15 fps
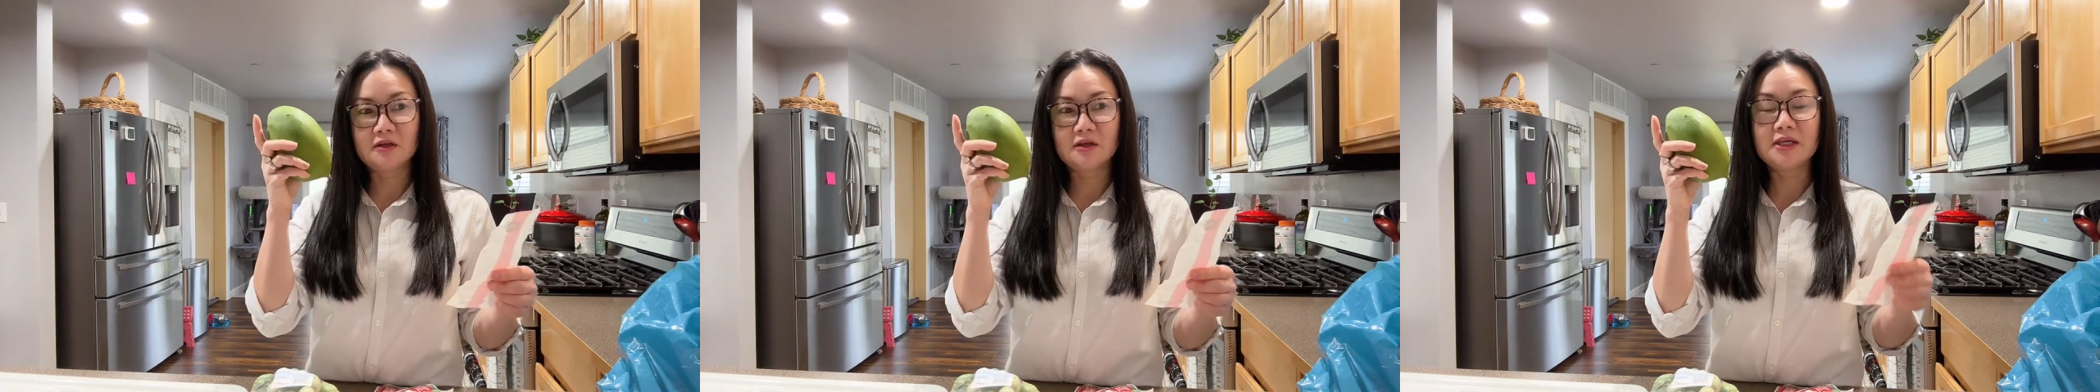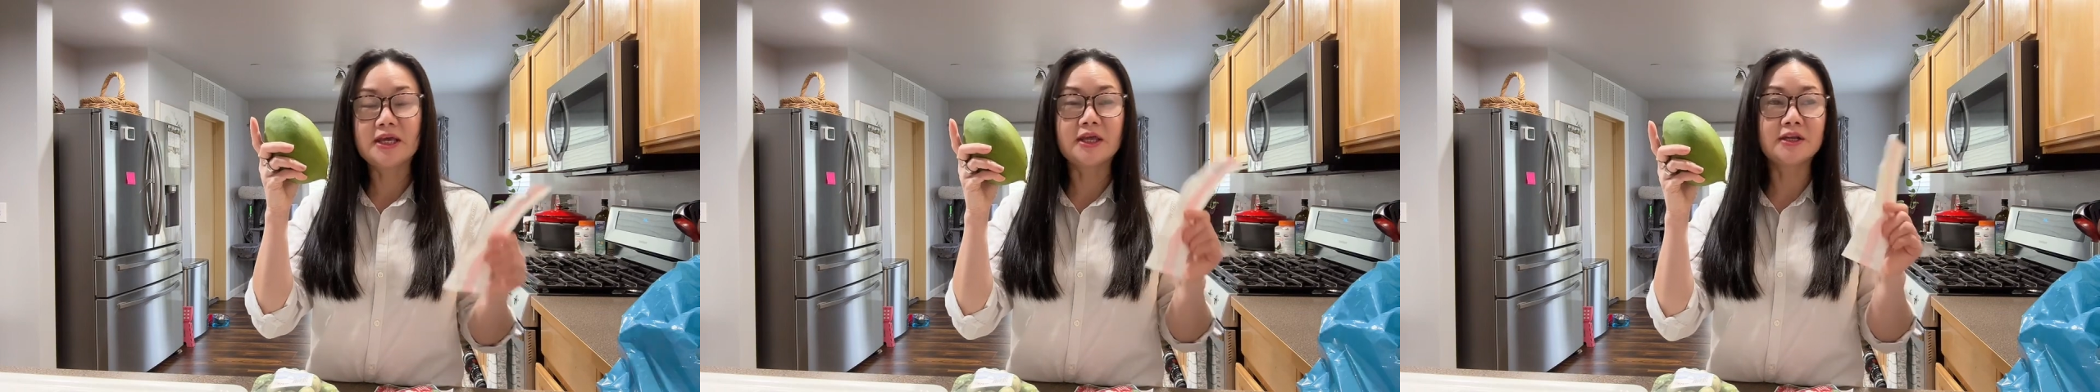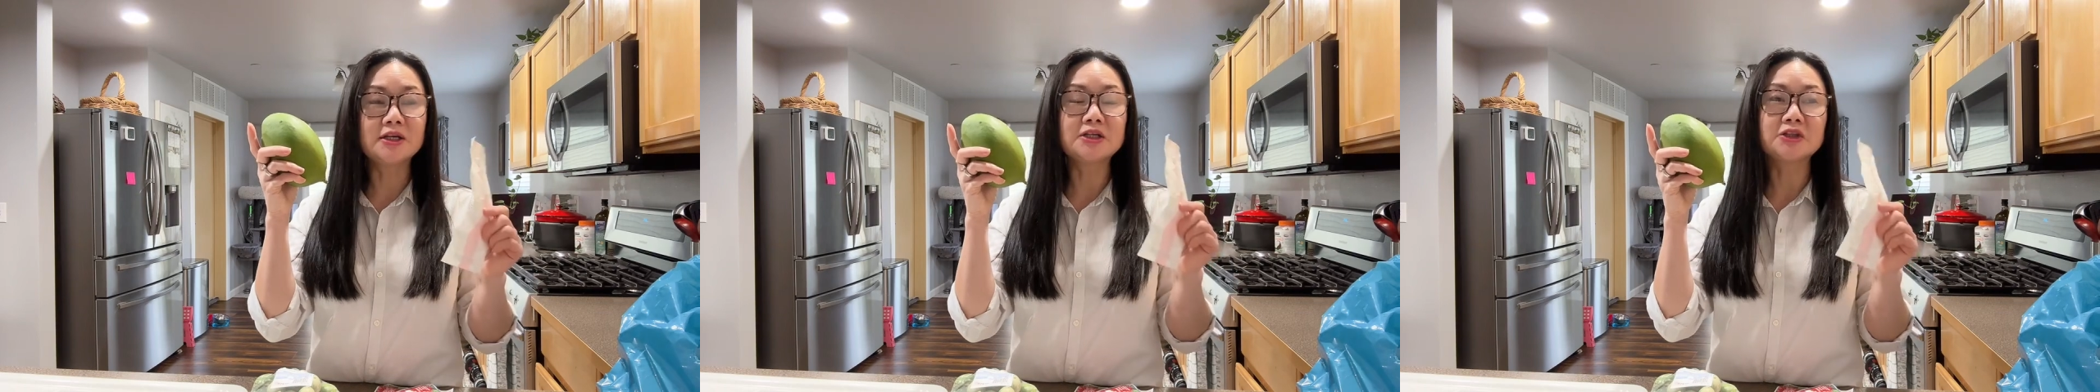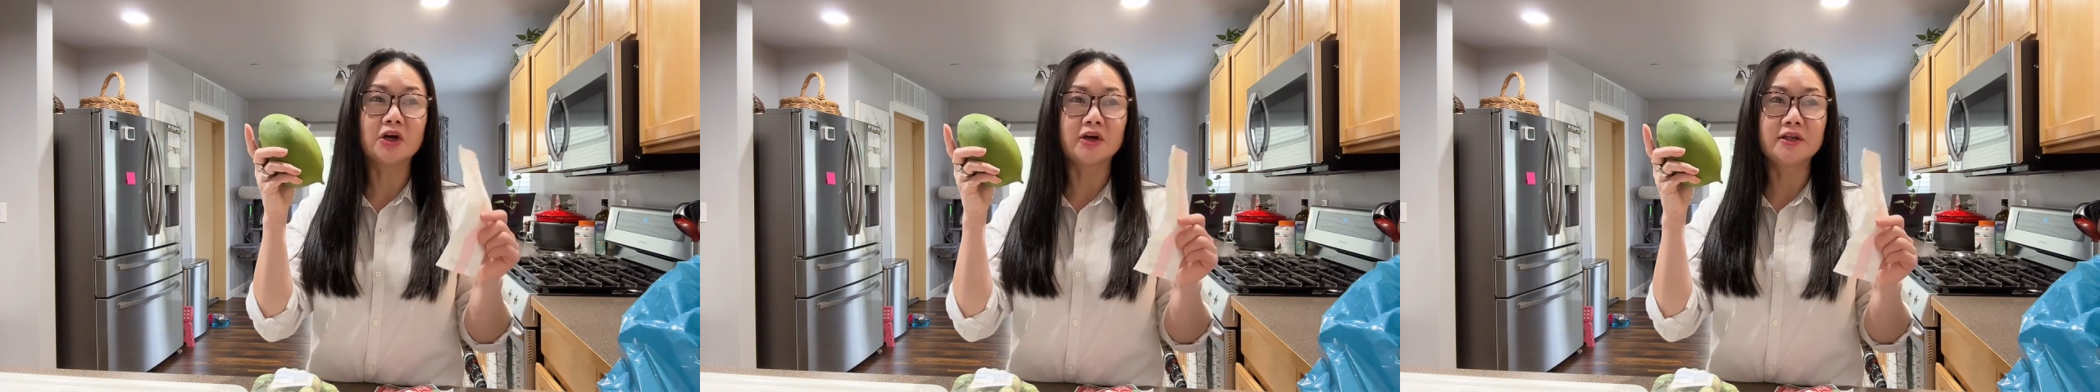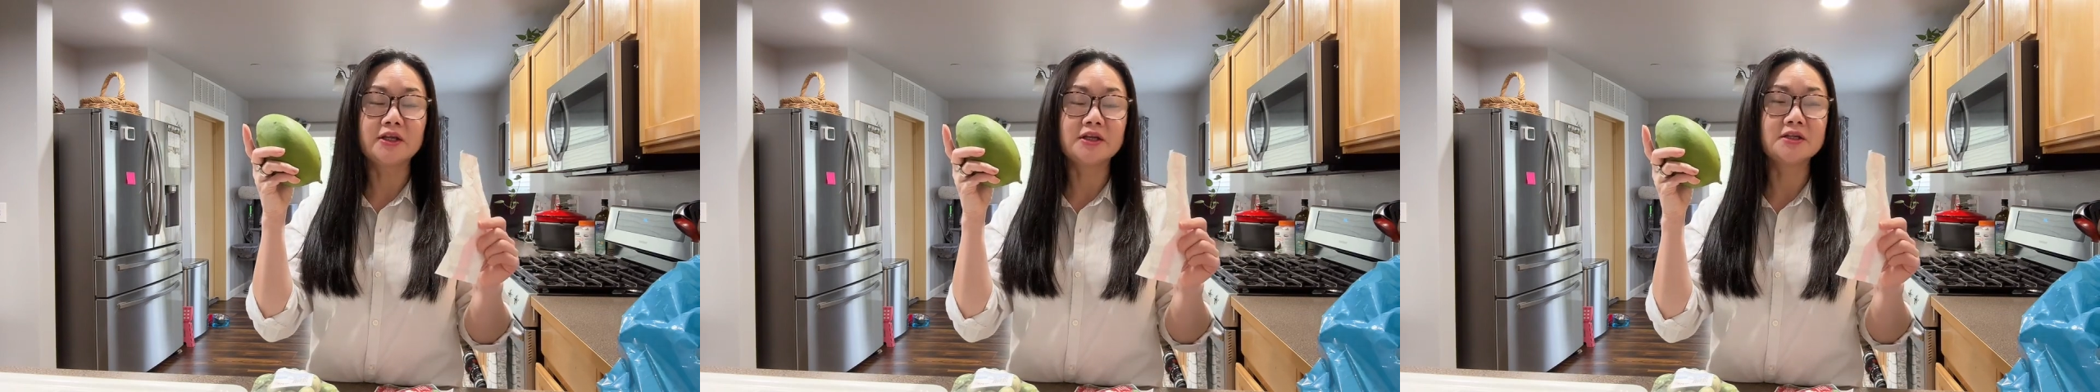เหรียญหนึ่งต
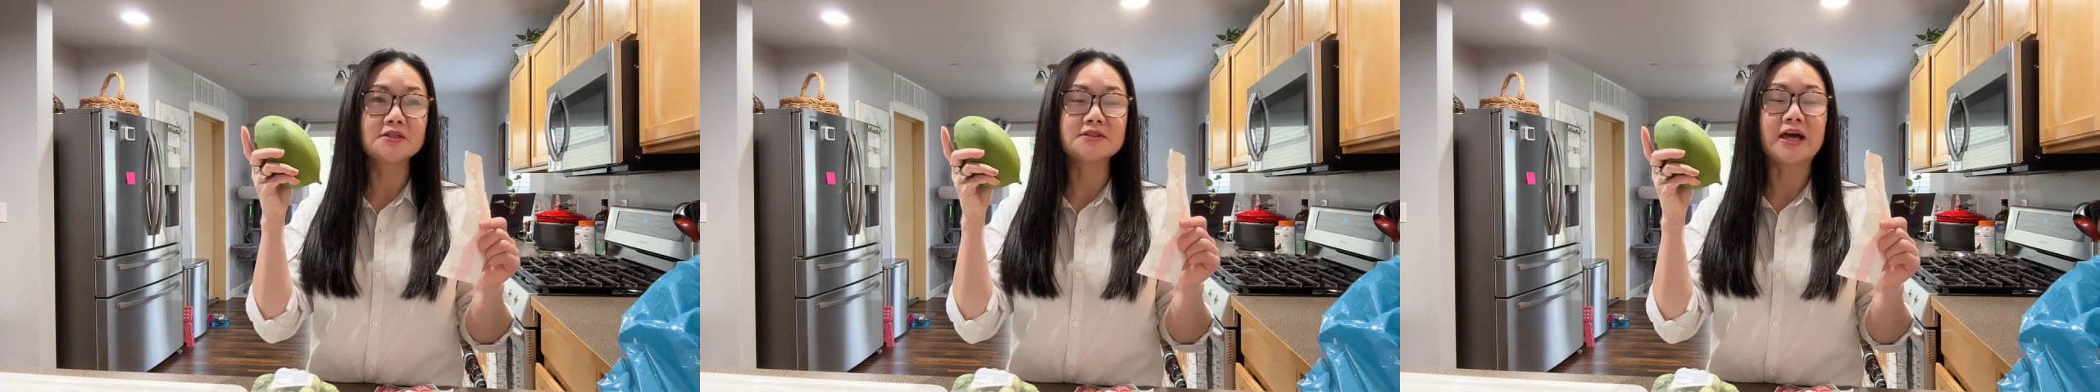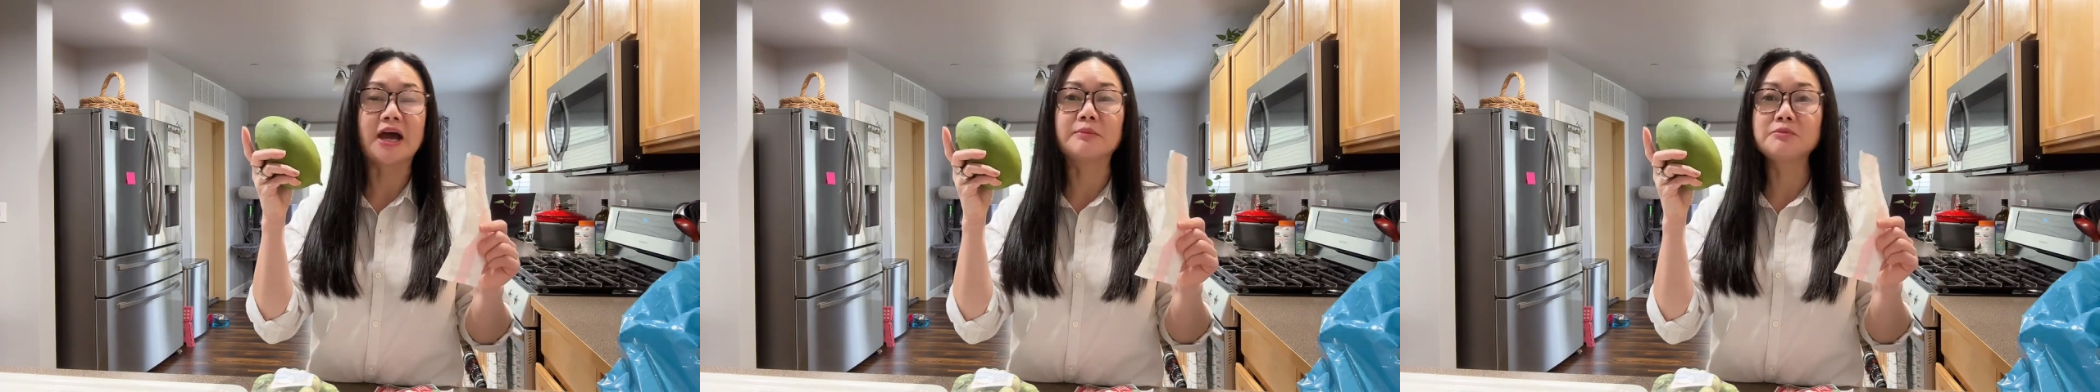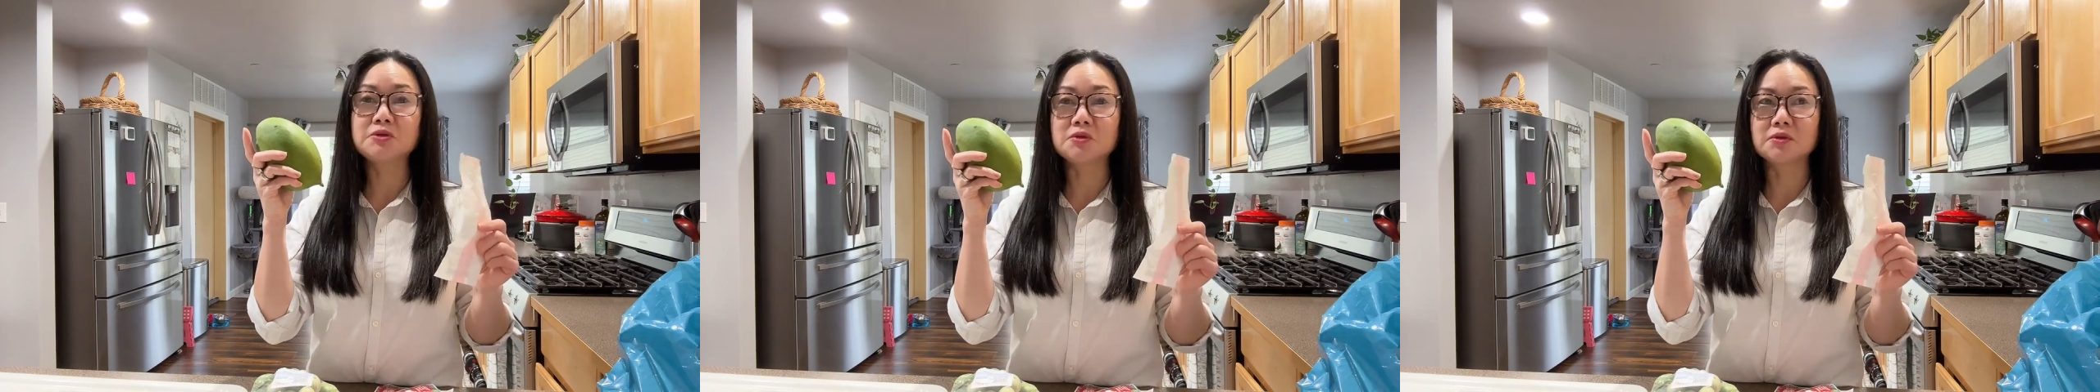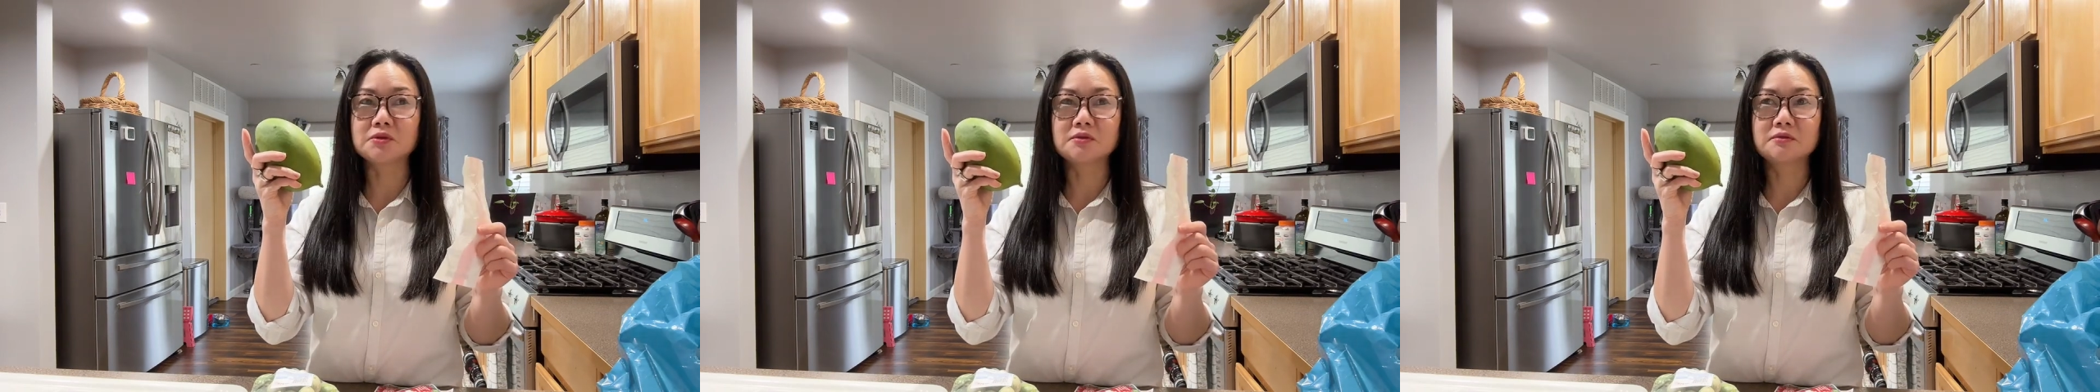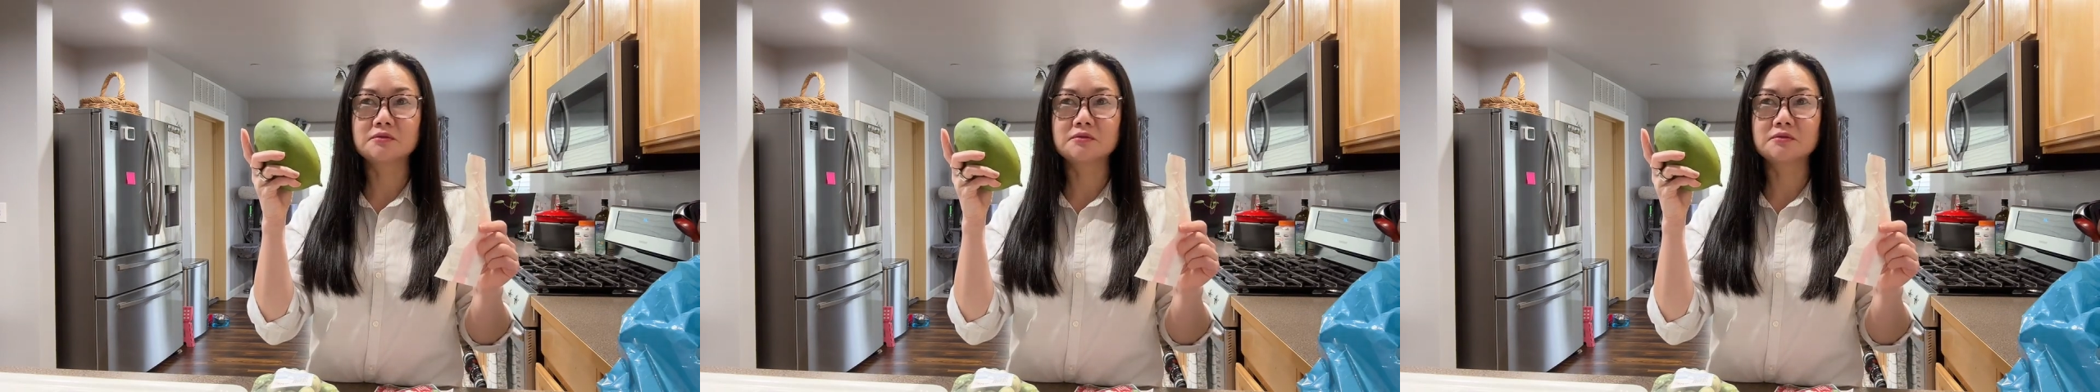อนนี้คือสามจุด